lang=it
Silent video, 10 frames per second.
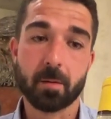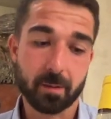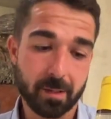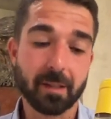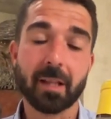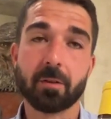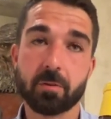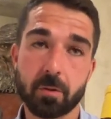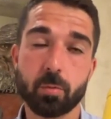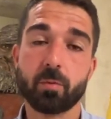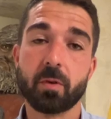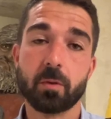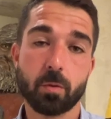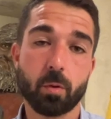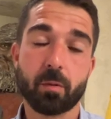trattandosi di un,
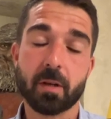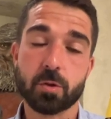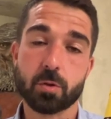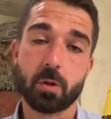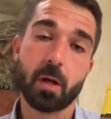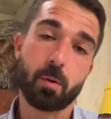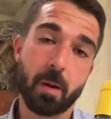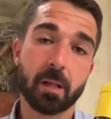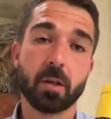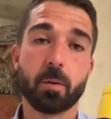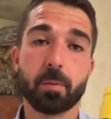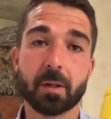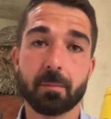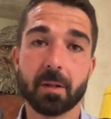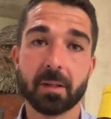di un orologio aromatico
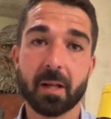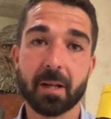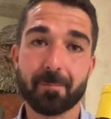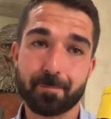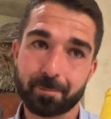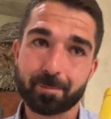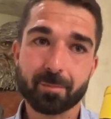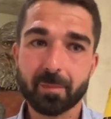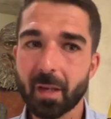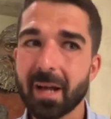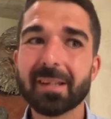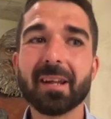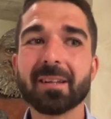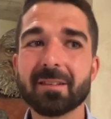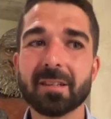potrebbe andare a
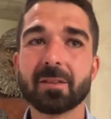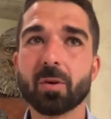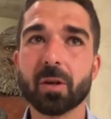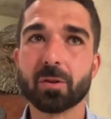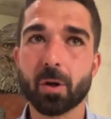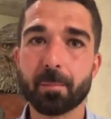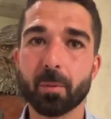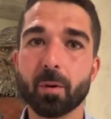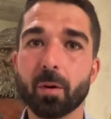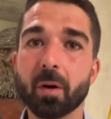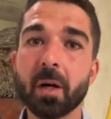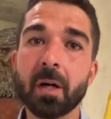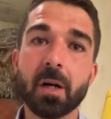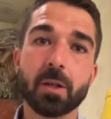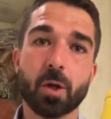dare dei sentori troppo,
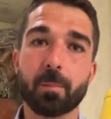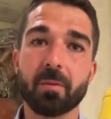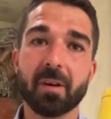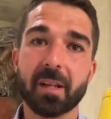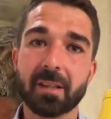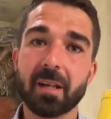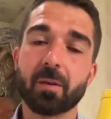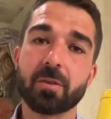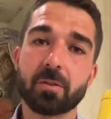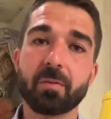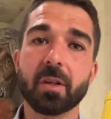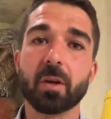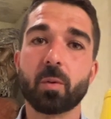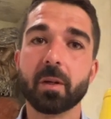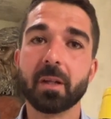troppo varietali a questo vino
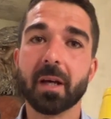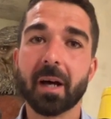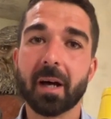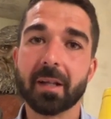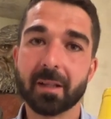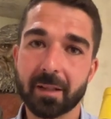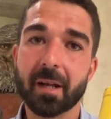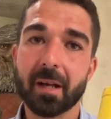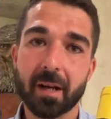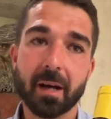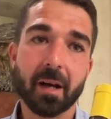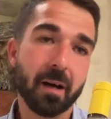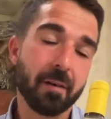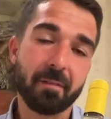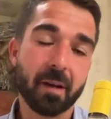e quindi ad andare a,
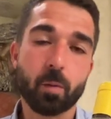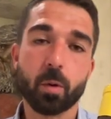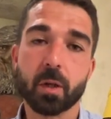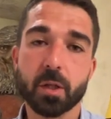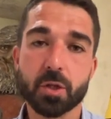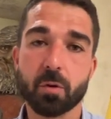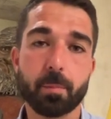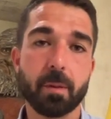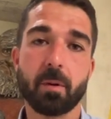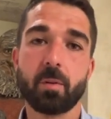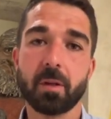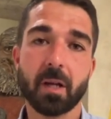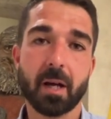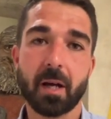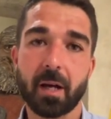a, fare quello che dicevo prima, quindi
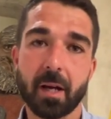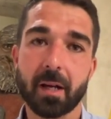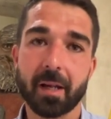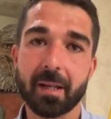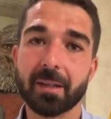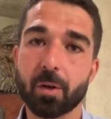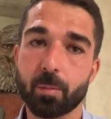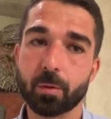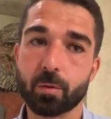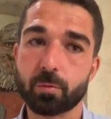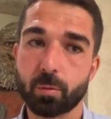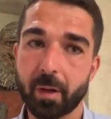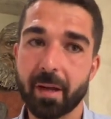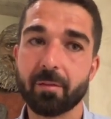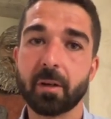a, a renderlo molto
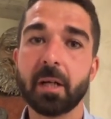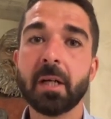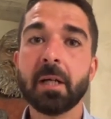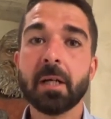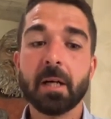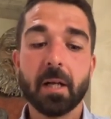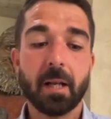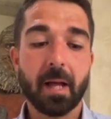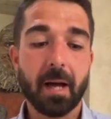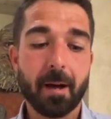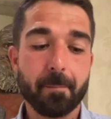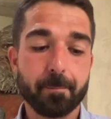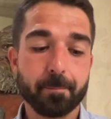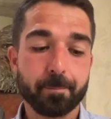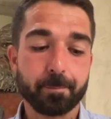stucchevole. La,
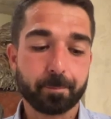mm,